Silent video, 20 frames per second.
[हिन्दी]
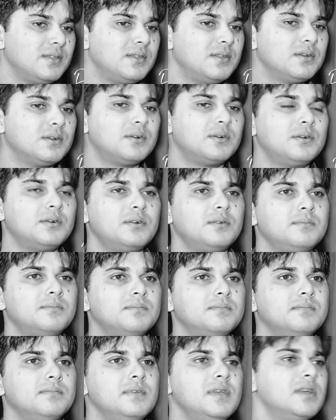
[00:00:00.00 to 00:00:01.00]
तो
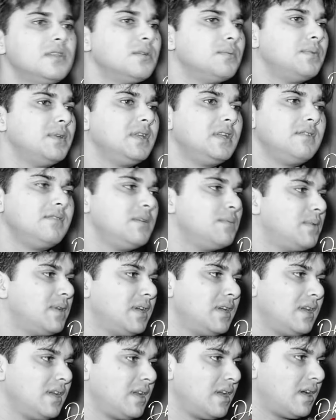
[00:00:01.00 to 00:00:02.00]
ये तो पीटीवी
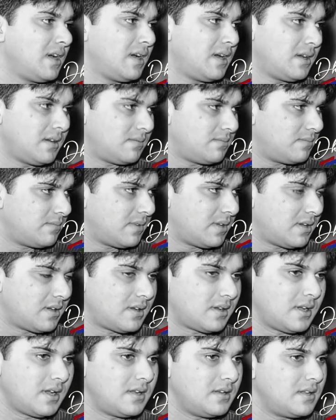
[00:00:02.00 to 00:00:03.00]
पे या
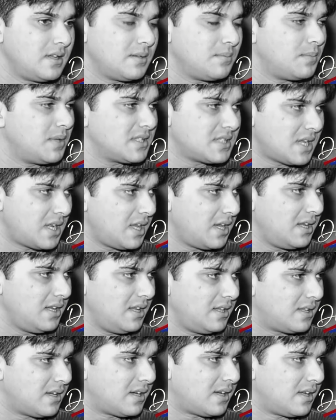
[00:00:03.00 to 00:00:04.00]
एन पे चला ही
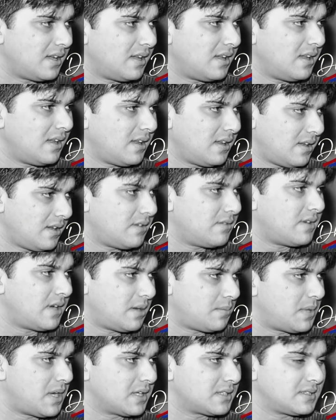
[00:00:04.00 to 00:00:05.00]
नहीं था
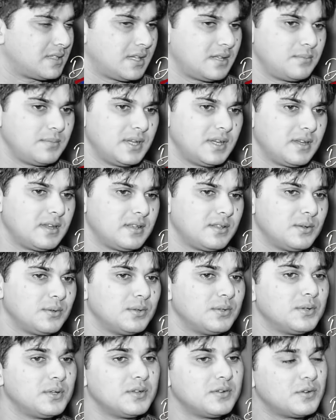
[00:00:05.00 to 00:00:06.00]
वहाँ पाकिस्तान में तो
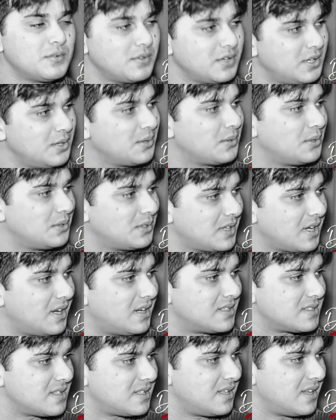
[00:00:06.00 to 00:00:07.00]
उन्होंने वो वीडियो खुद
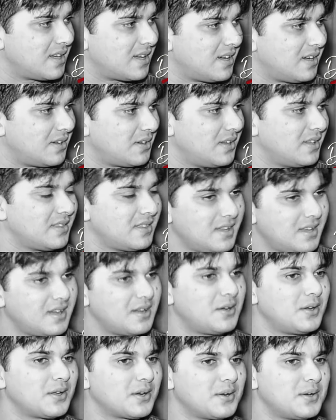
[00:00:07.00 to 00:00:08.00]
कहाँ से देखा और इतना
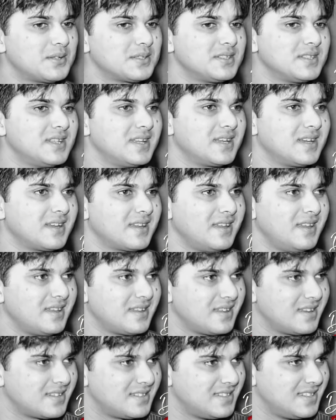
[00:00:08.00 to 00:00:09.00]
गौर गौर से देखा कि
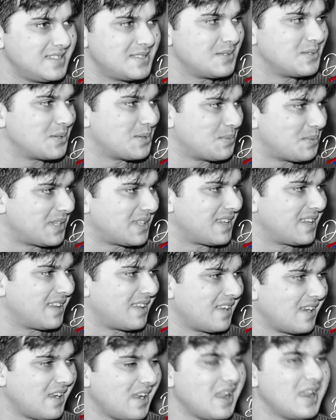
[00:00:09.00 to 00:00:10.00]
एक एक चीज़ उनको पता है
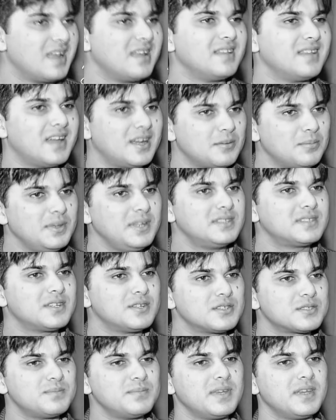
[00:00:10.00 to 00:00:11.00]
दैट मीन्स
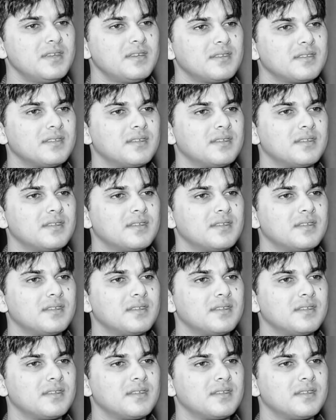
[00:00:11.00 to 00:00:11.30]
कि उसमें